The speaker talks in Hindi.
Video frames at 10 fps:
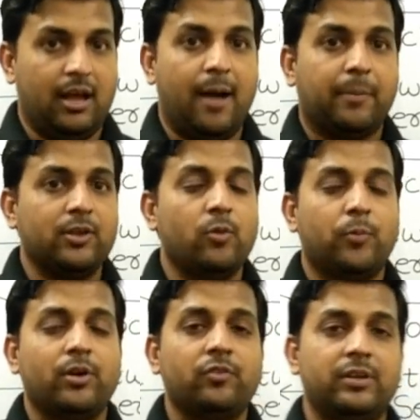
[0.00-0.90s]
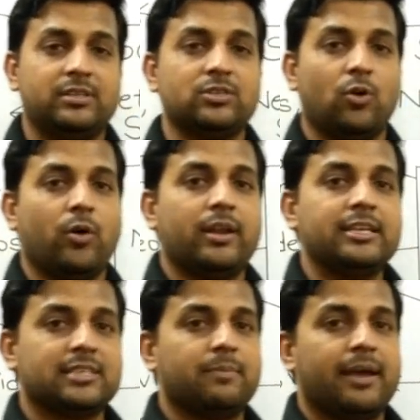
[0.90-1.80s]
आपका जो इंपोर्टेंट फीचर्स और है
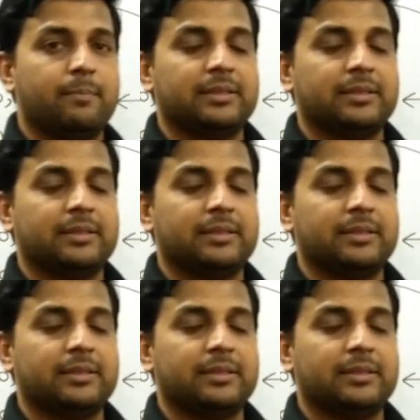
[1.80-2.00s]
इसके बारे में